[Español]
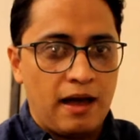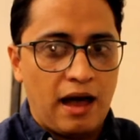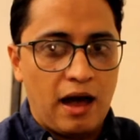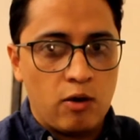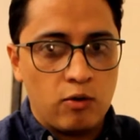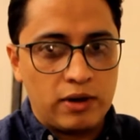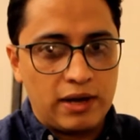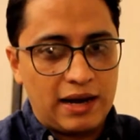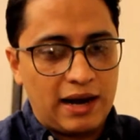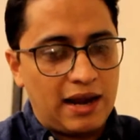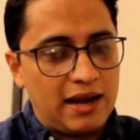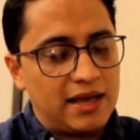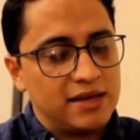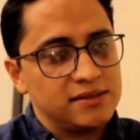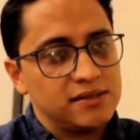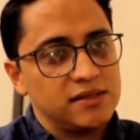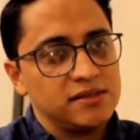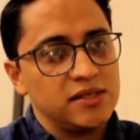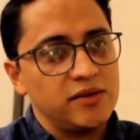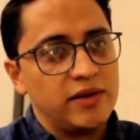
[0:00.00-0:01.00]
Aunque la
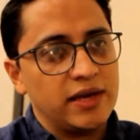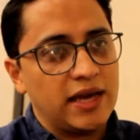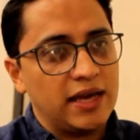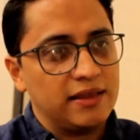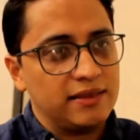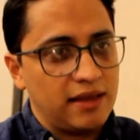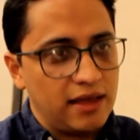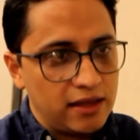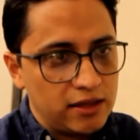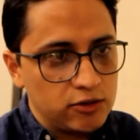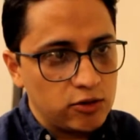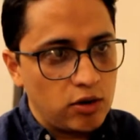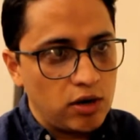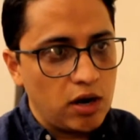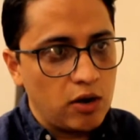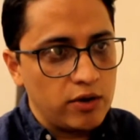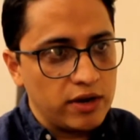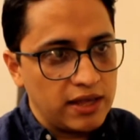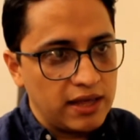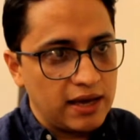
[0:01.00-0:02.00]
alianza cívica esté dentro
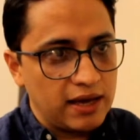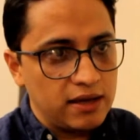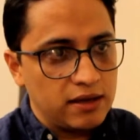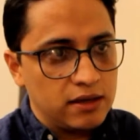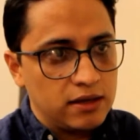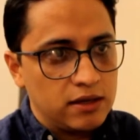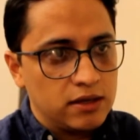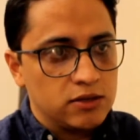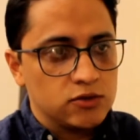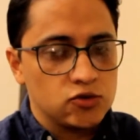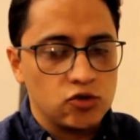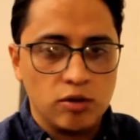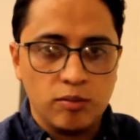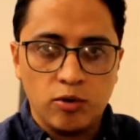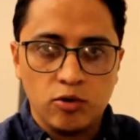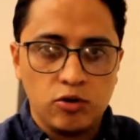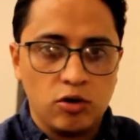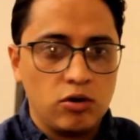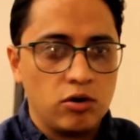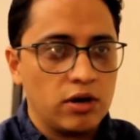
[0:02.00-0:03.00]
de la unidad,
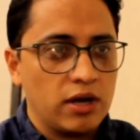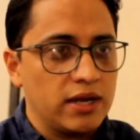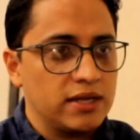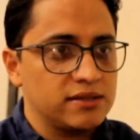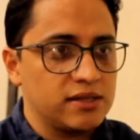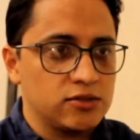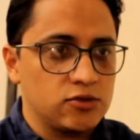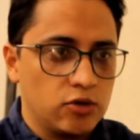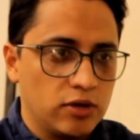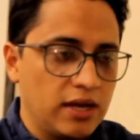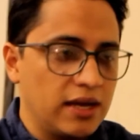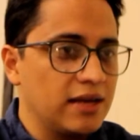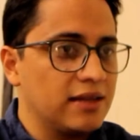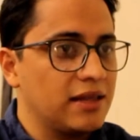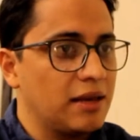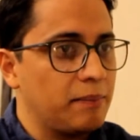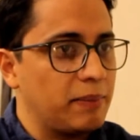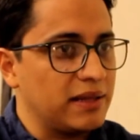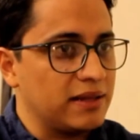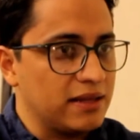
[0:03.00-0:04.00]
somos dos organizaciones
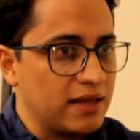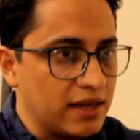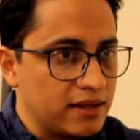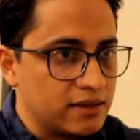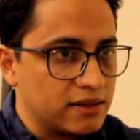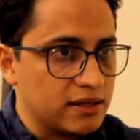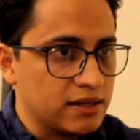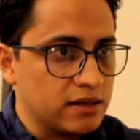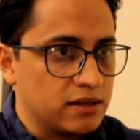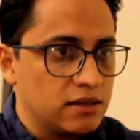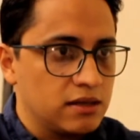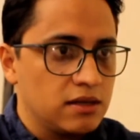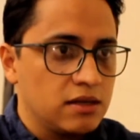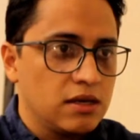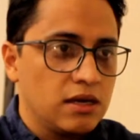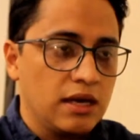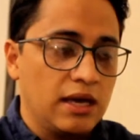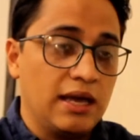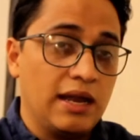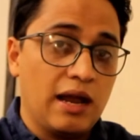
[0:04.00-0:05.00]
independientes
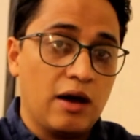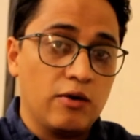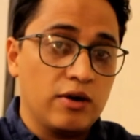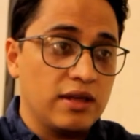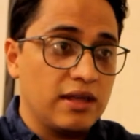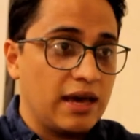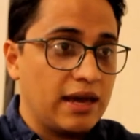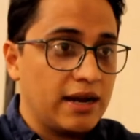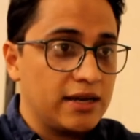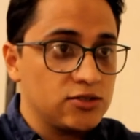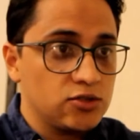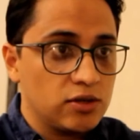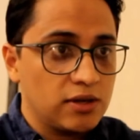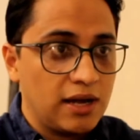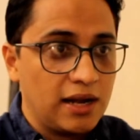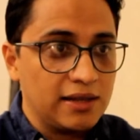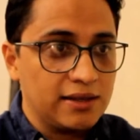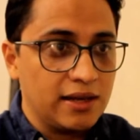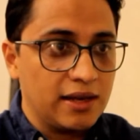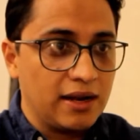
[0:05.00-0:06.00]
y la unidad
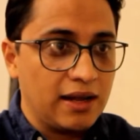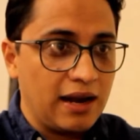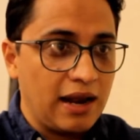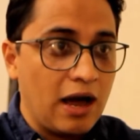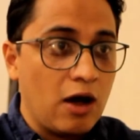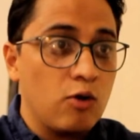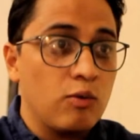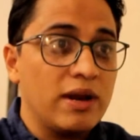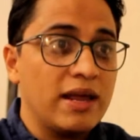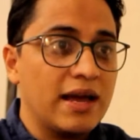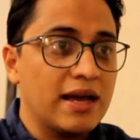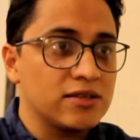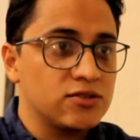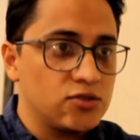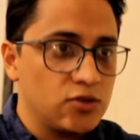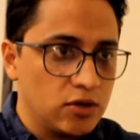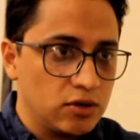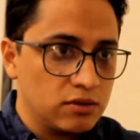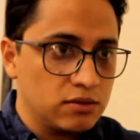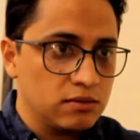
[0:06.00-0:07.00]
nacional tiene la
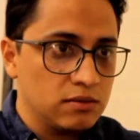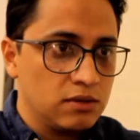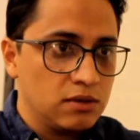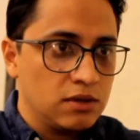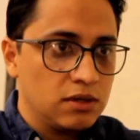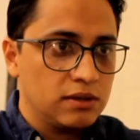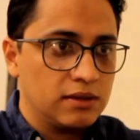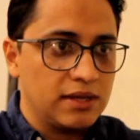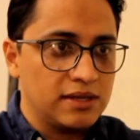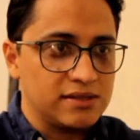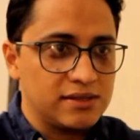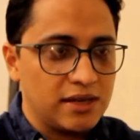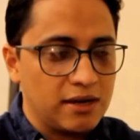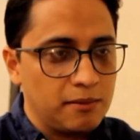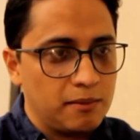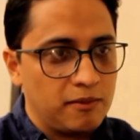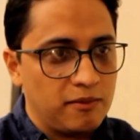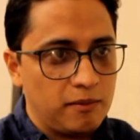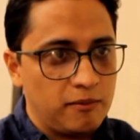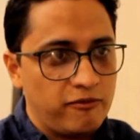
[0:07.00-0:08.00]
obligación de
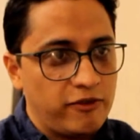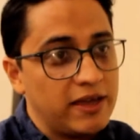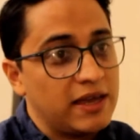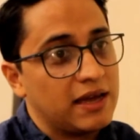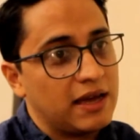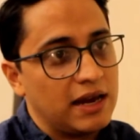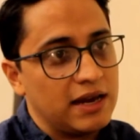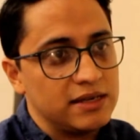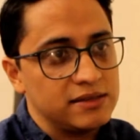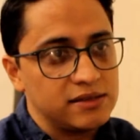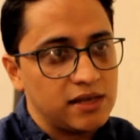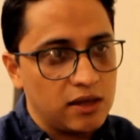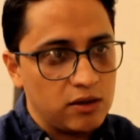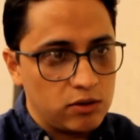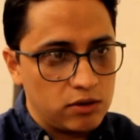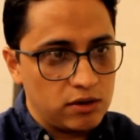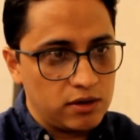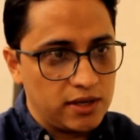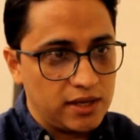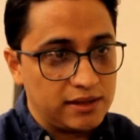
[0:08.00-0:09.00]
ser
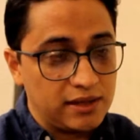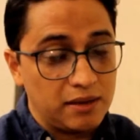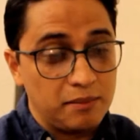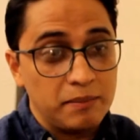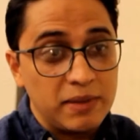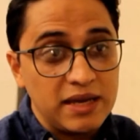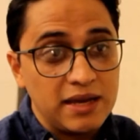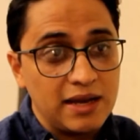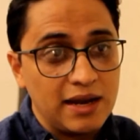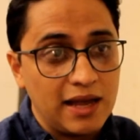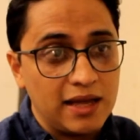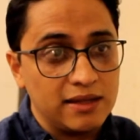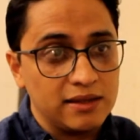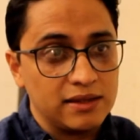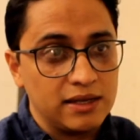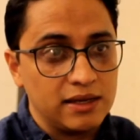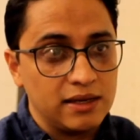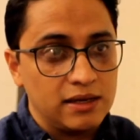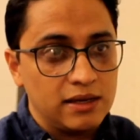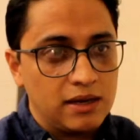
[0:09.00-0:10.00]
fiscalizador y estar
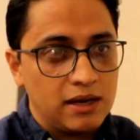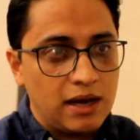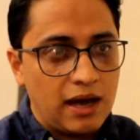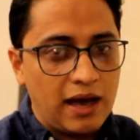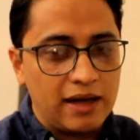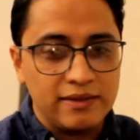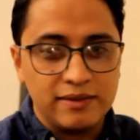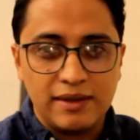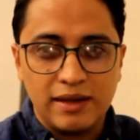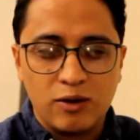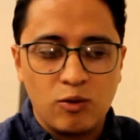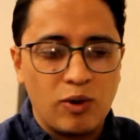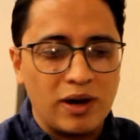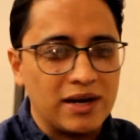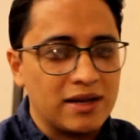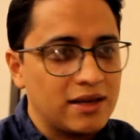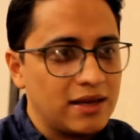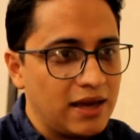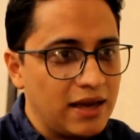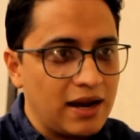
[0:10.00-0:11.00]
vigilante ante
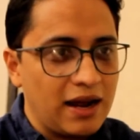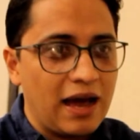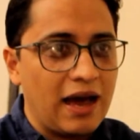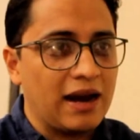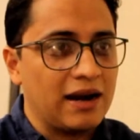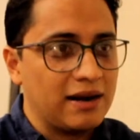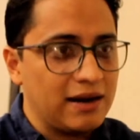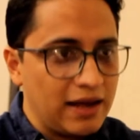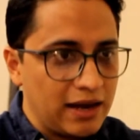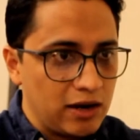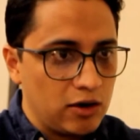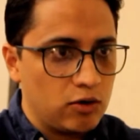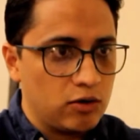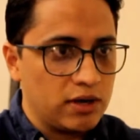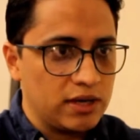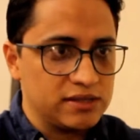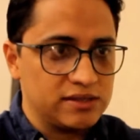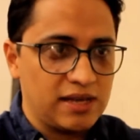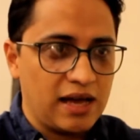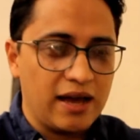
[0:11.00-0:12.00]
cualquier arreglo
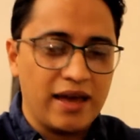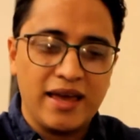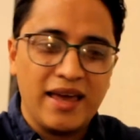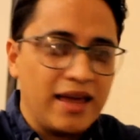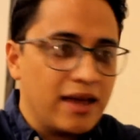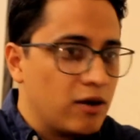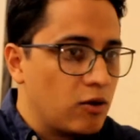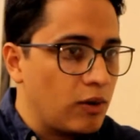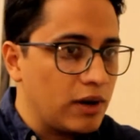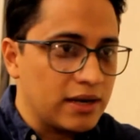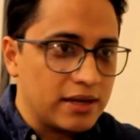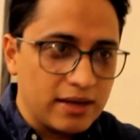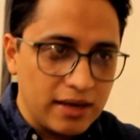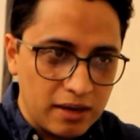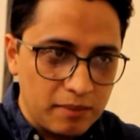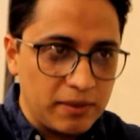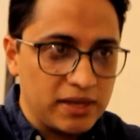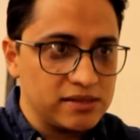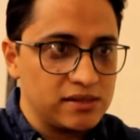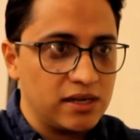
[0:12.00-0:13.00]
lo que se haga en
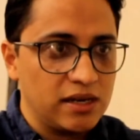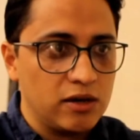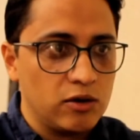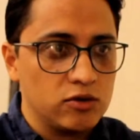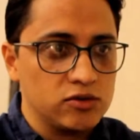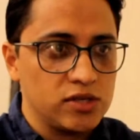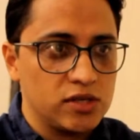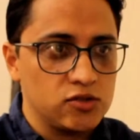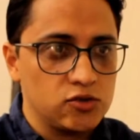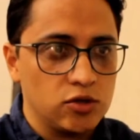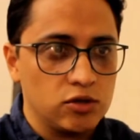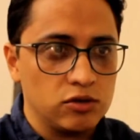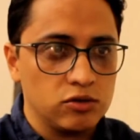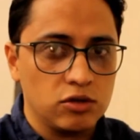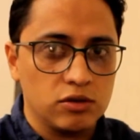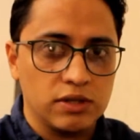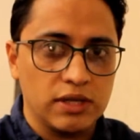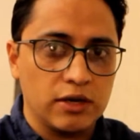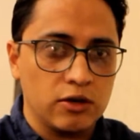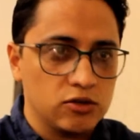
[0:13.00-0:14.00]
cualquier mesa de negociación
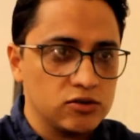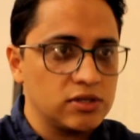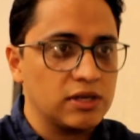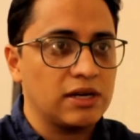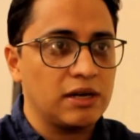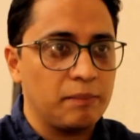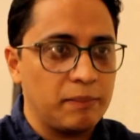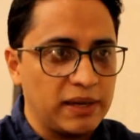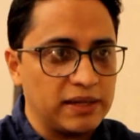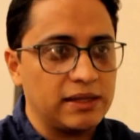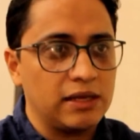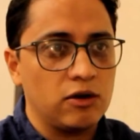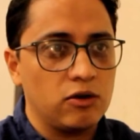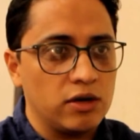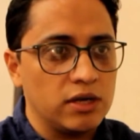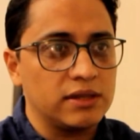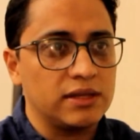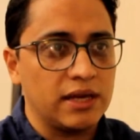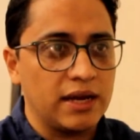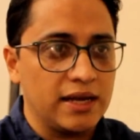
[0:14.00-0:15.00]
donde no se respeten
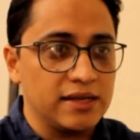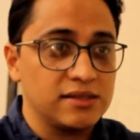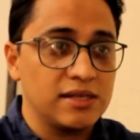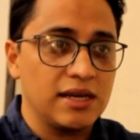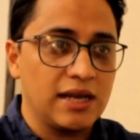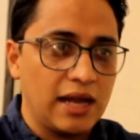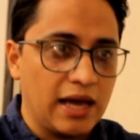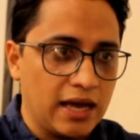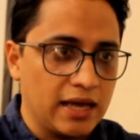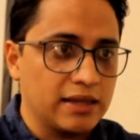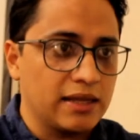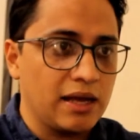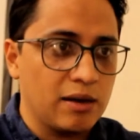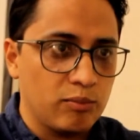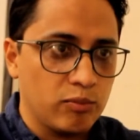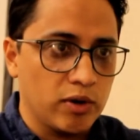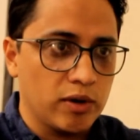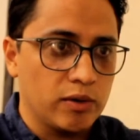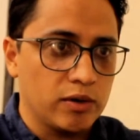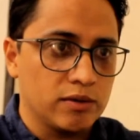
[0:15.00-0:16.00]
los intereses y la agenda
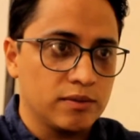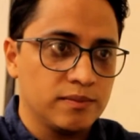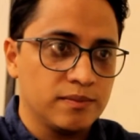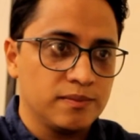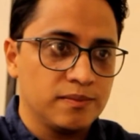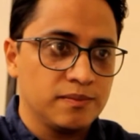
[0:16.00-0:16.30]
del pueblo.